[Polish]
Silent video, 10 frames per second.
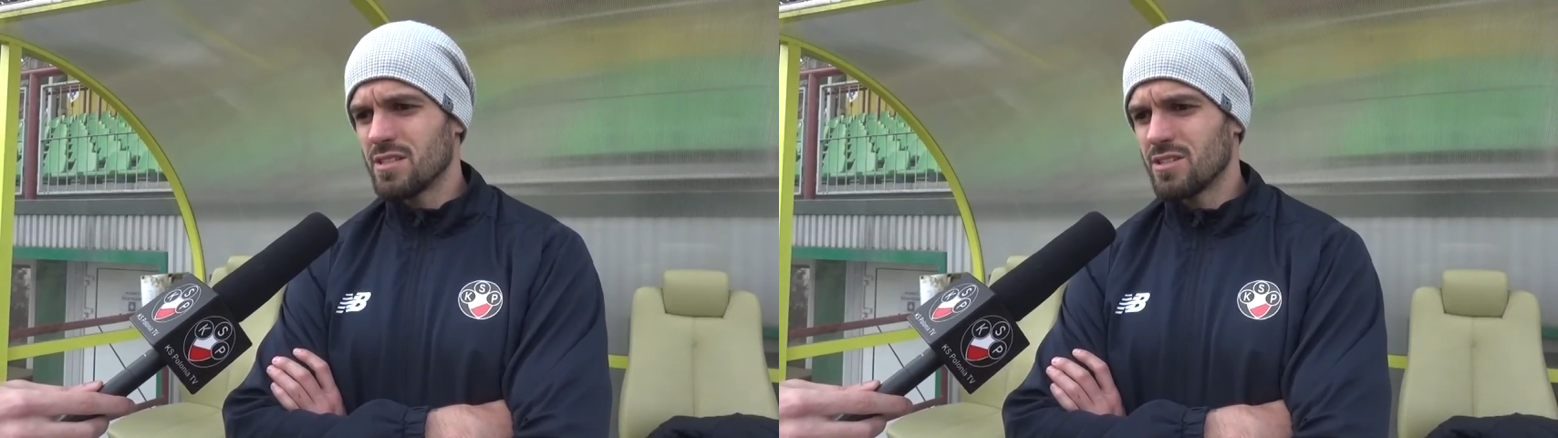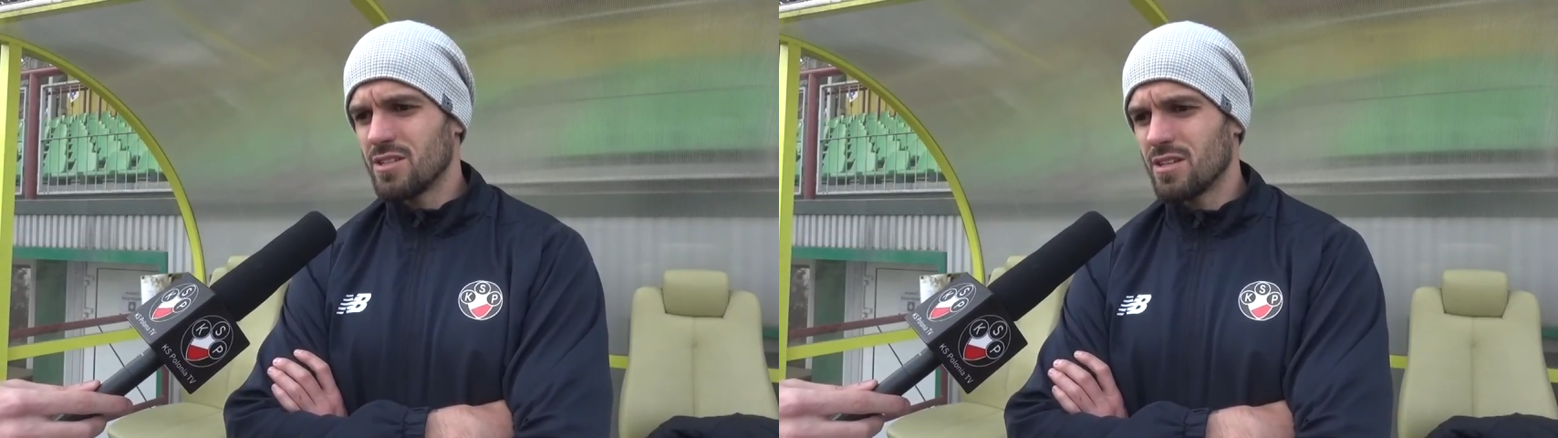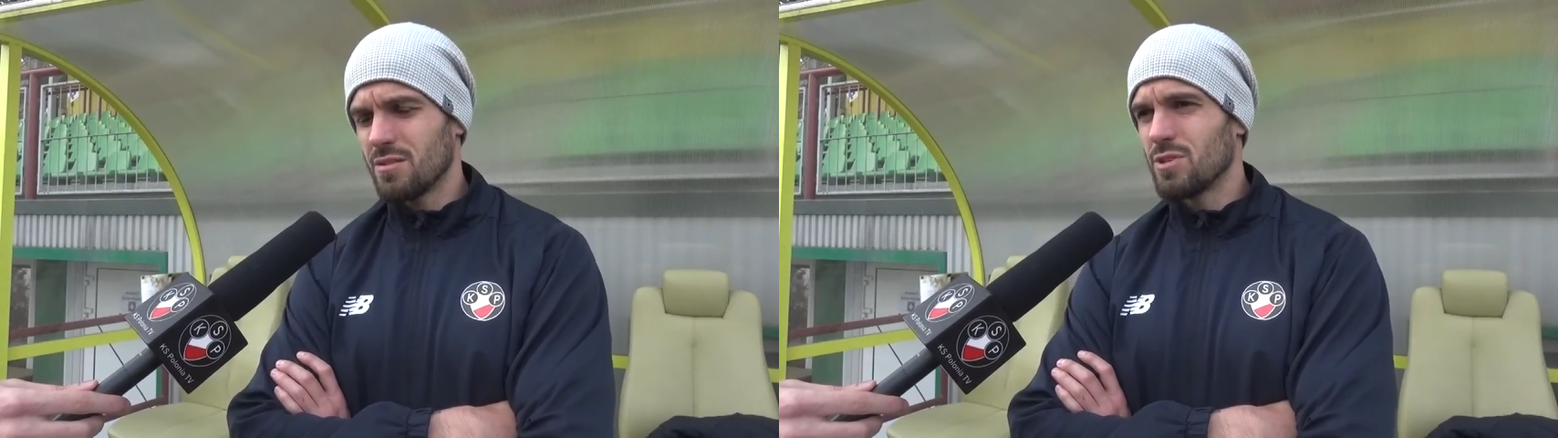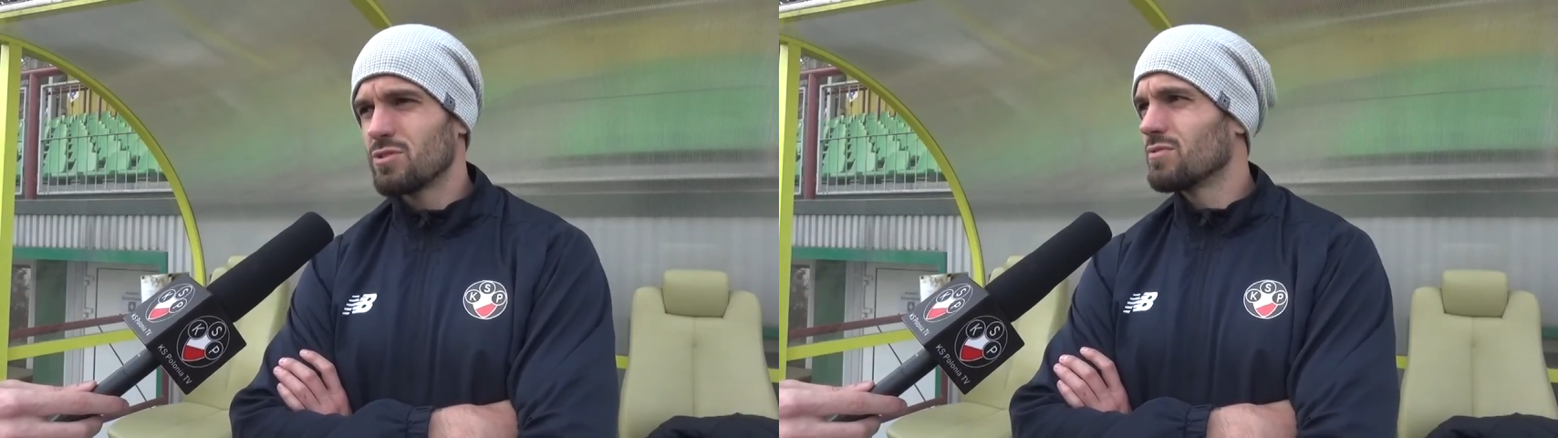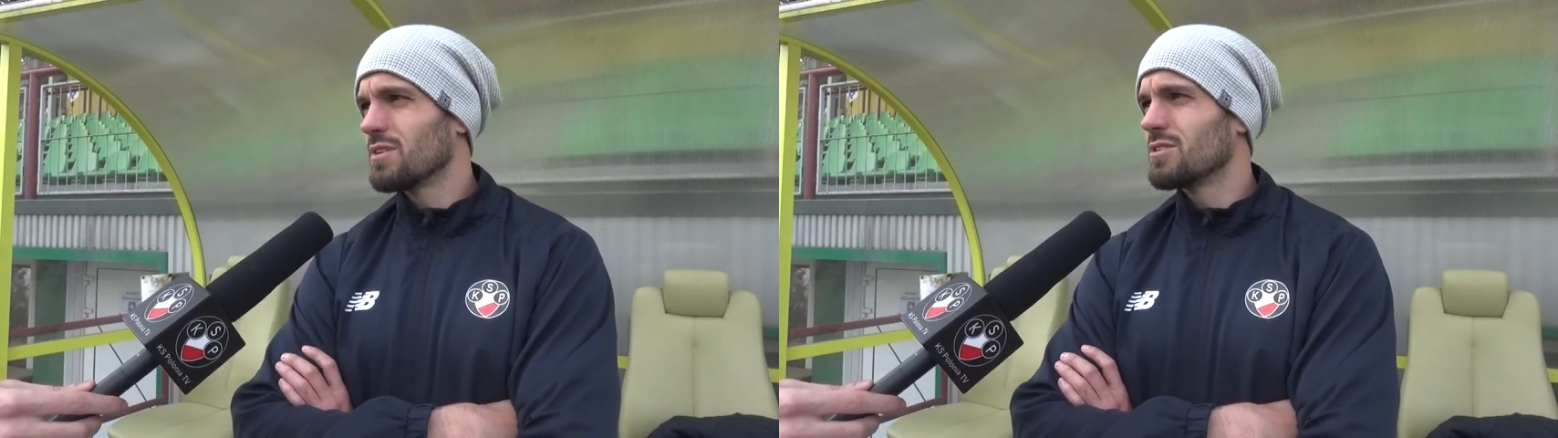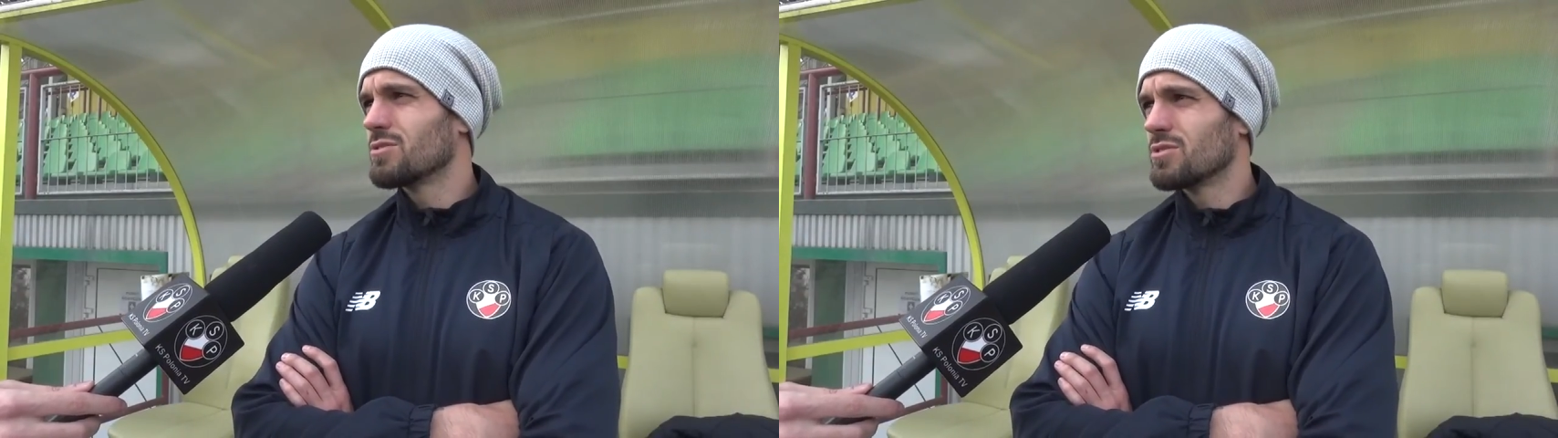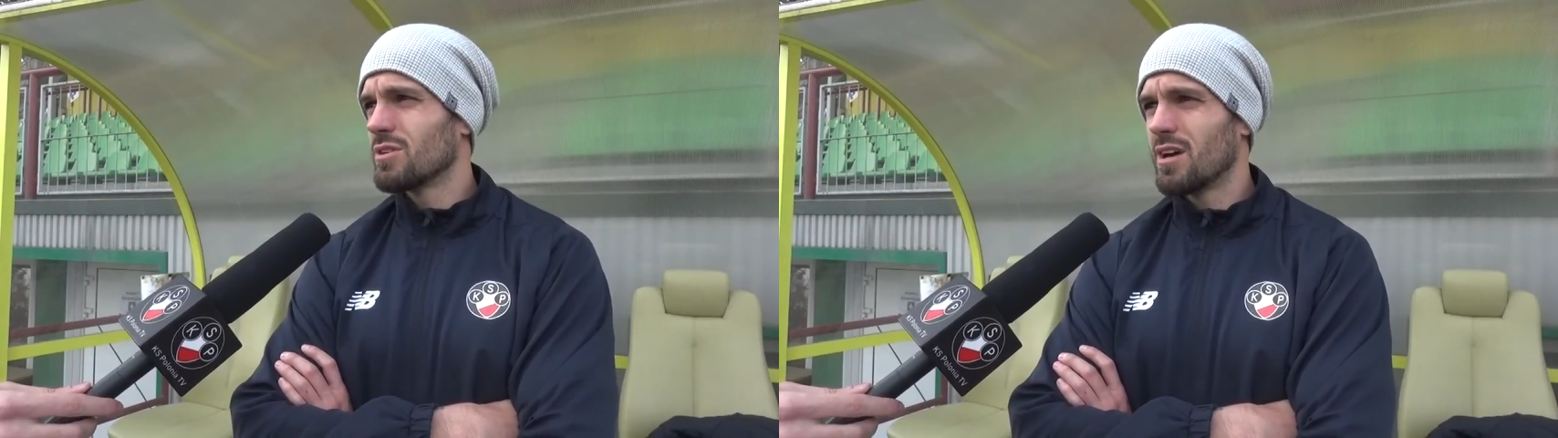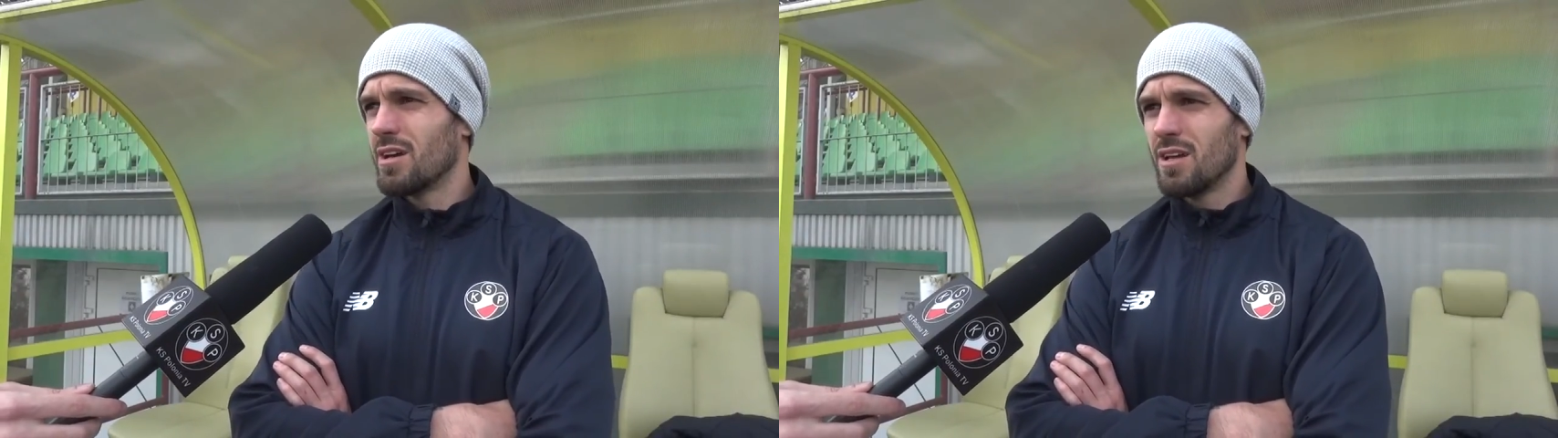jak się nie da meczu wygrać, to
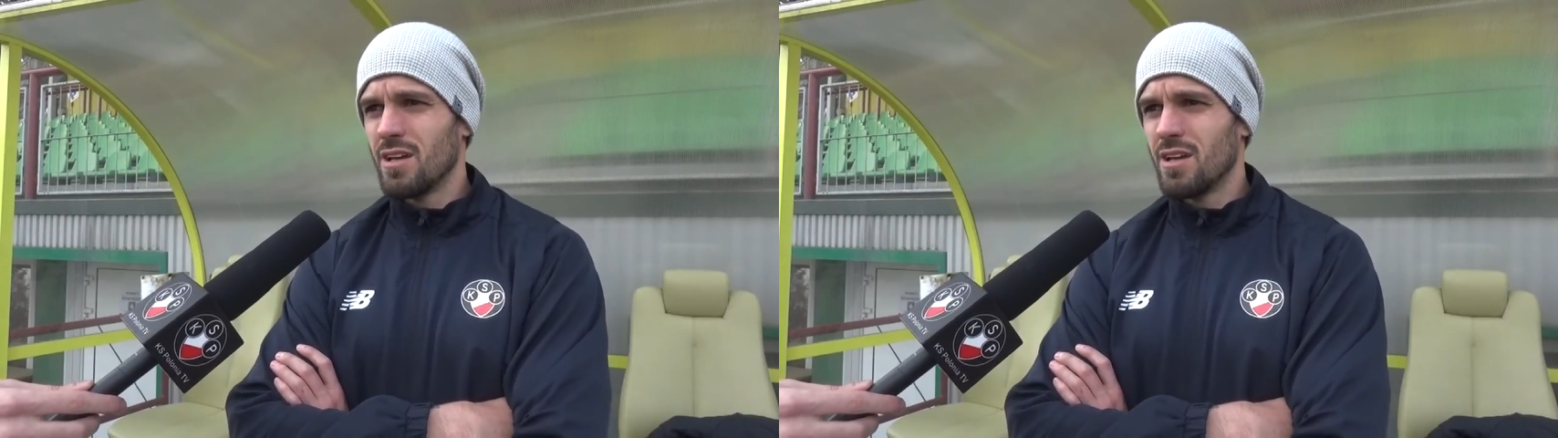trzeba,